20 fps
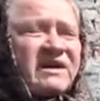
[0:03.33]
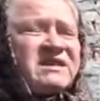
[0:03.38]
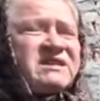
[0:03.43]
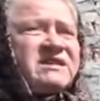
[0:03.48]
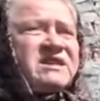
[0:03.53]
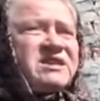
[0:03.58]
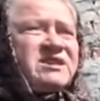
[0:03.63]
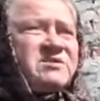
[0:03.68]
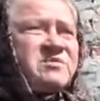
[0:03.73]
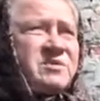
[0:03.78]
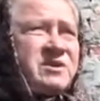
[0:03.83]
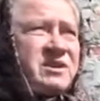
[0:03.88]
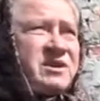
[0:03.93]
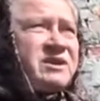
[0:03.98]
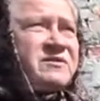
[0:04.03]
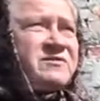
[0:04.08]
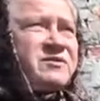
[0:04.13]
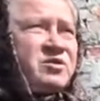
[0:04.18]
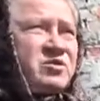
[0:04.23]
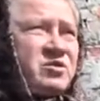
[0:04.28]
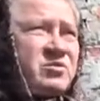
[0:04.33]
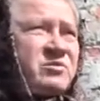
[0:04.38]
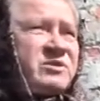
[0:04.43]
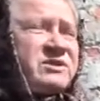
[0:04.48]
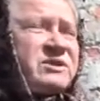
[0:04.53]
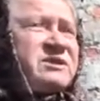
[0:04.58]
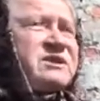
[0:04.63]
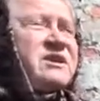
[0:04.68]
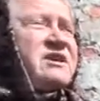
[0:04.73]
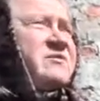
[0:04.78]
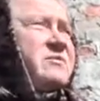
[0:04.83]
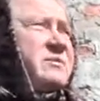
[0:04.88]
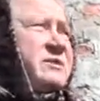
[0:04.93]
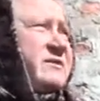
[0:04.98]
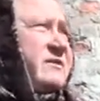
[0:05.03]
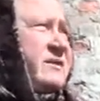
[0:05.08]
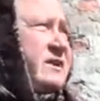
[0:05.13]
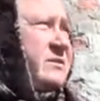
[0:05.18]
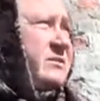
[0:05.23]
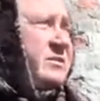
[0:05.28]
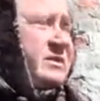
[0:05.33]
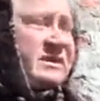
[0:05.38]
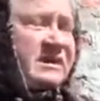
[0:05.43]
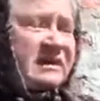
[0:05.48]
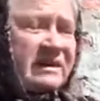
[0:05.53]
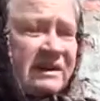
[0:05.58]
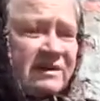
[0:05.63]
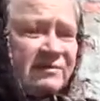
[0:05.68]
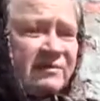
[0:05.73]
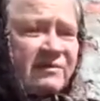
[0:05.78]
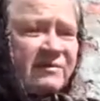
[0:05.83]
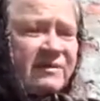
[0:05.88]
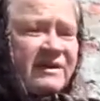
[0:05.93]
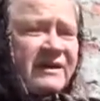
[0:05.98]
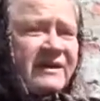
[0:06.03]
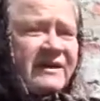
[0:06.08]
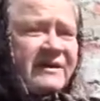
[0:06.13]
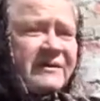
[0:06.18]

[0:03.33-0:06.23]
и с детьми, и все. Мы сидели в подвале под храмом.